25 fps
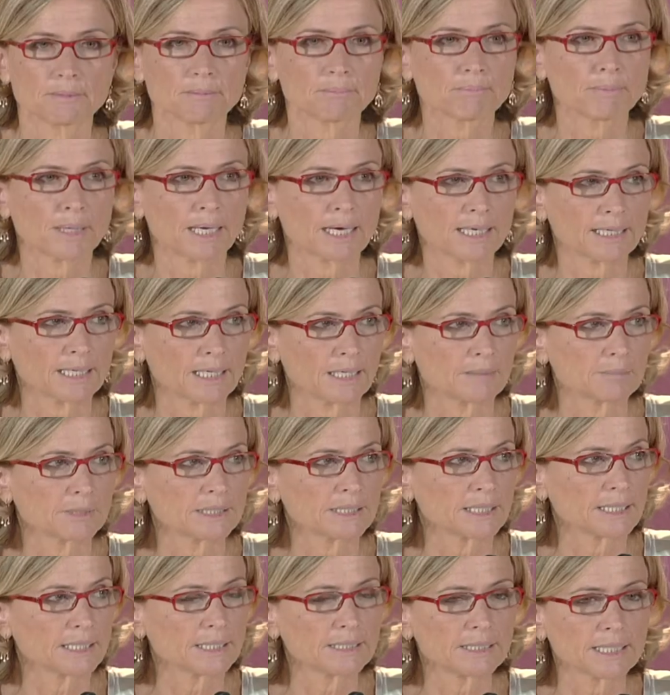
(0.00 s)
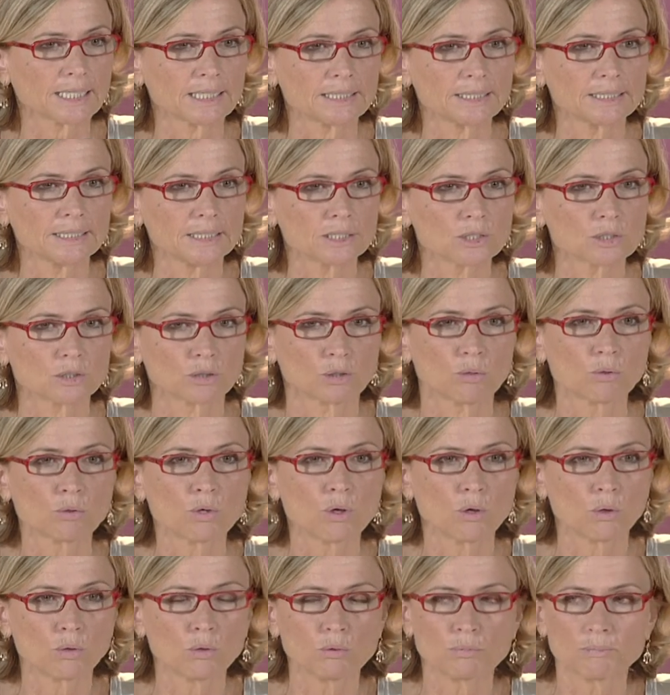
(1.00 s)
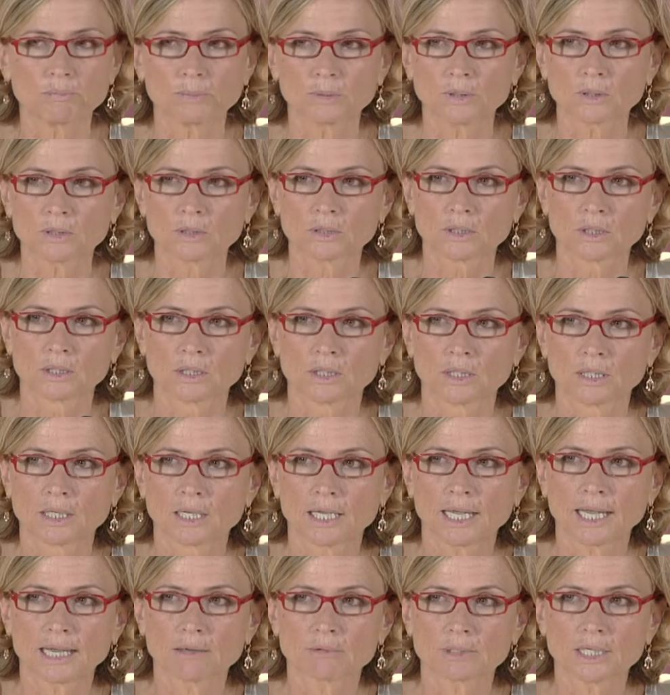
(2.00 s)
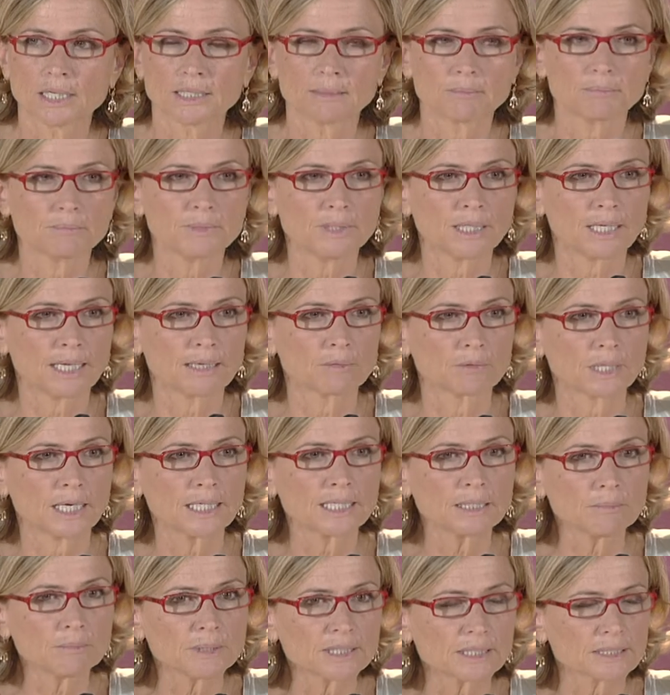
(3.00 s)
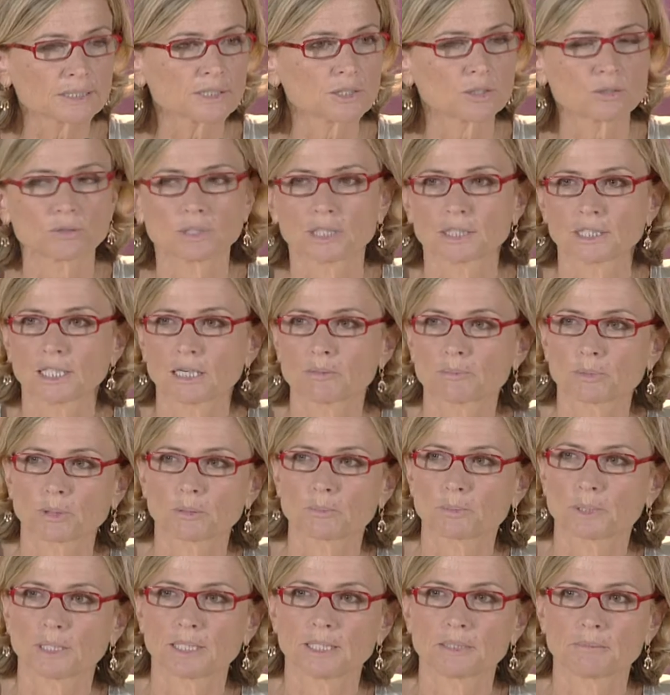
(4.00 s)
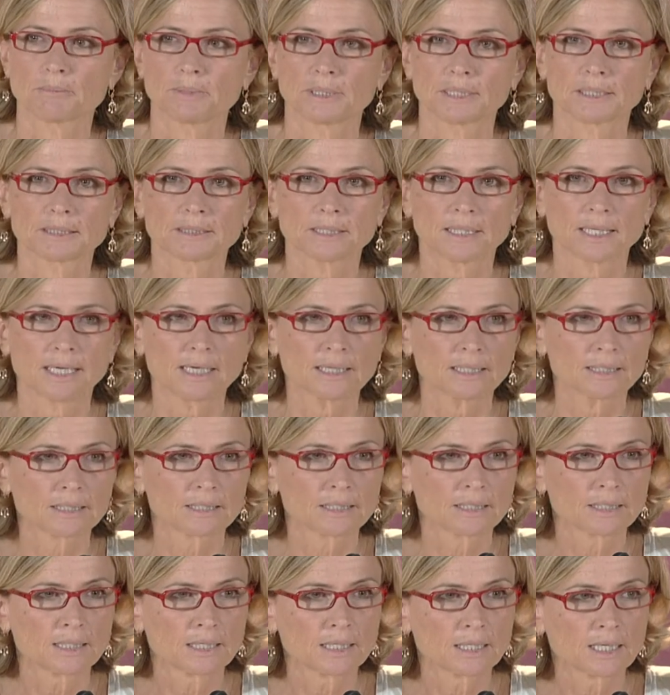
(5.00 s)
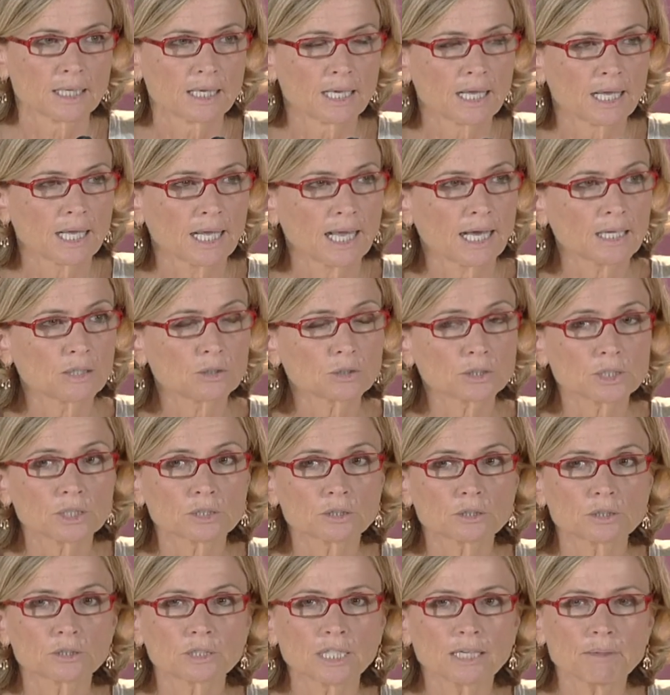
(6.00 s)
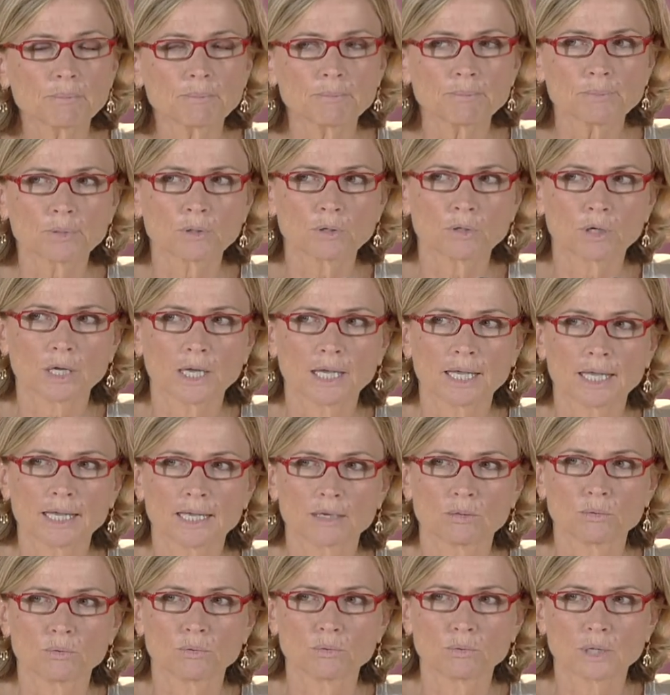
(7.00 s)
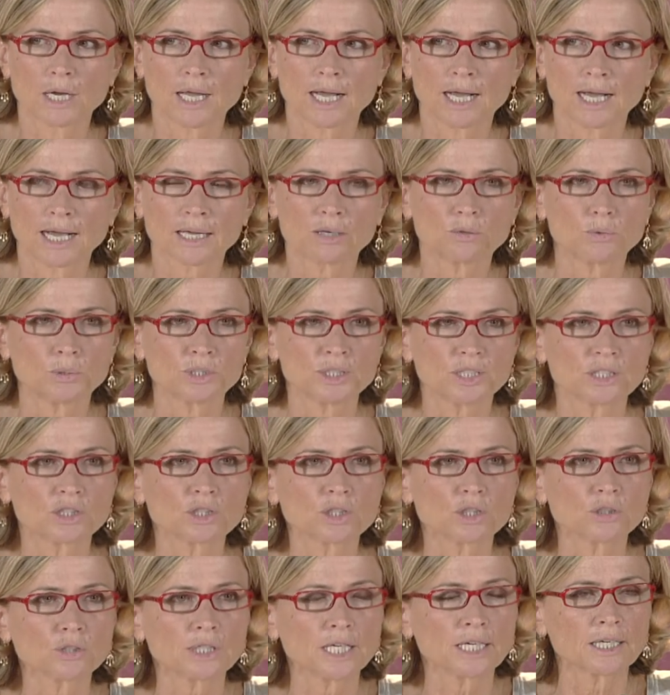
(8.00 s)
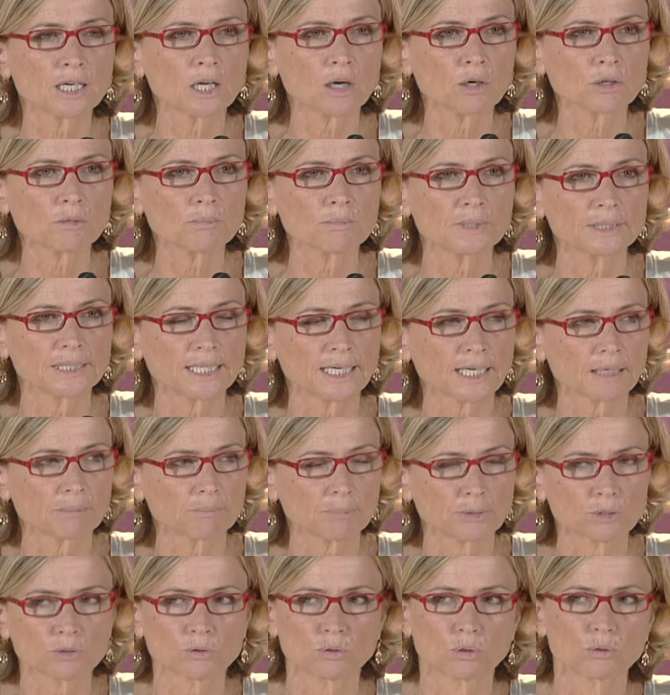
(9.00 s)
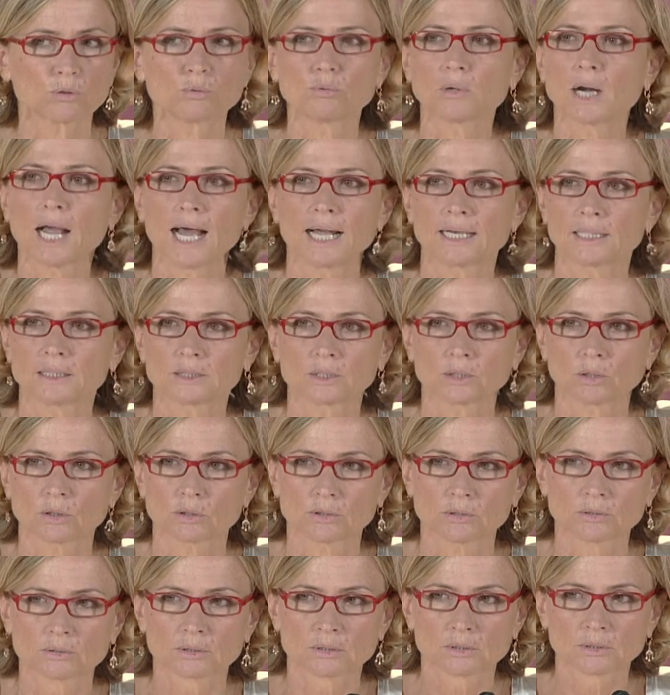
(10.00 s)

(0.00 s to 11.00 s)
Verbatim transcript: impara, la maternità all'inizio è un colpo, è una, è una limitazione della propria libertà, allo stesso tempo è un'acquisizione enorme del rapporto con un altro,